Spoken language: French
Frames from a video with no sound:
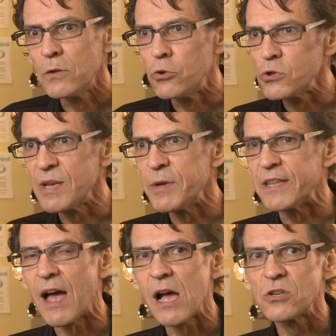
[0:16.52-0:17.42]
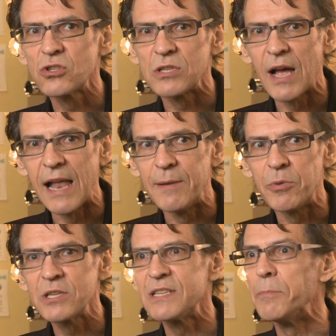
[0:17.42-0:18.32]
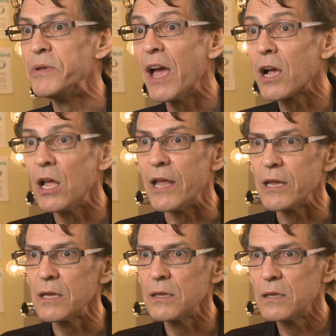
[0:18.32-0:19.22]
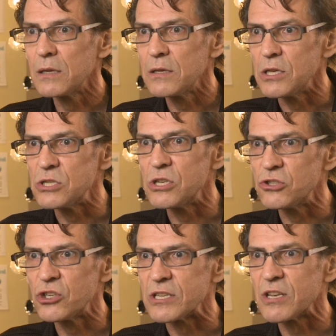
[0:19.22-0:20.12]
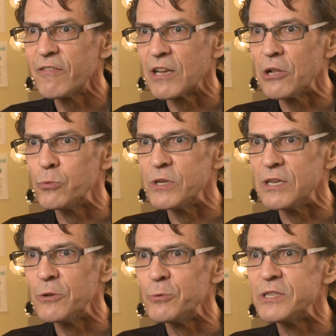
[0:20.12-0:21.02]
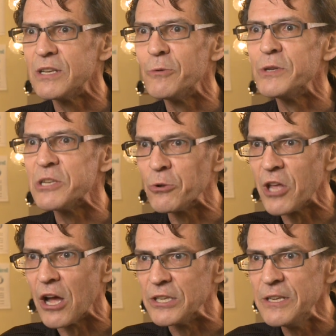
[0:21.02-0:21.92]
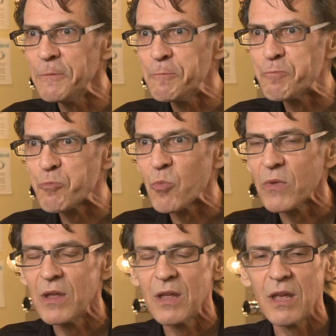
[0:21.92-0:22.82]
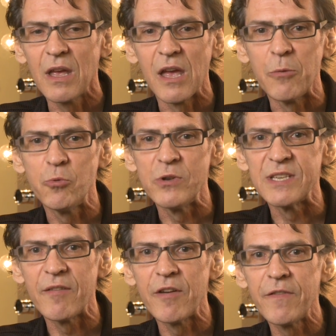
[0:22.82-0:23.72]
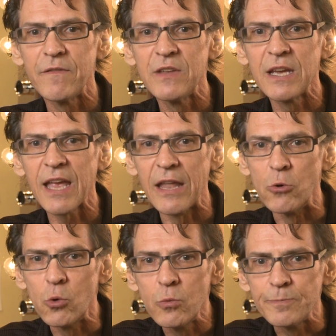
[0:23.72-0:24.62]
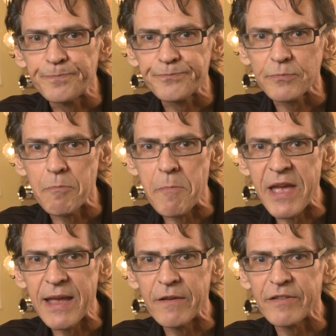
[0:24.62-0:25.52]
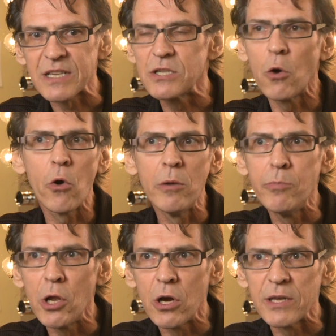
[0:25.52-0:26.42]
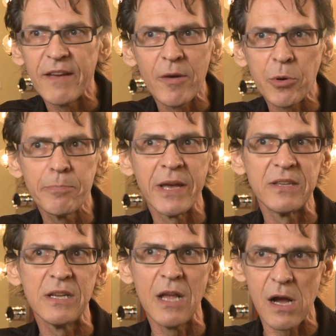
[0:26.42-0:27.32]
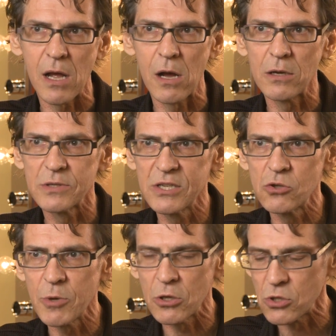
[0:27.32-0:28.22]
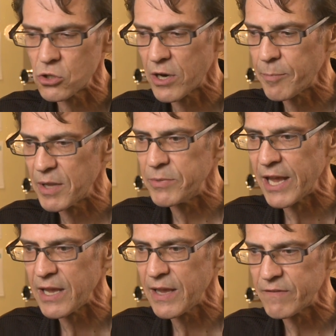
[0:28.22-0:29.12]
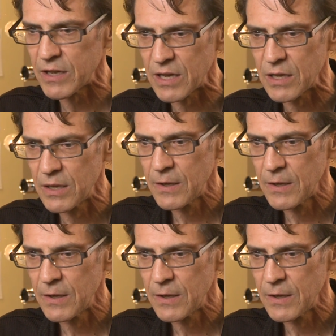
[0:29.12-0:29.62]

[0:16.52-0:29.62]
deuxième étage. À l'époque, c'était Pierre Collin qui dirigeait ça avec Louis, Louis, Louison Et puis, ils avaient fait venir Cano, mais version unplug. Il n'y avait pas de batterie encore. Si je me rappelle bien, il y avait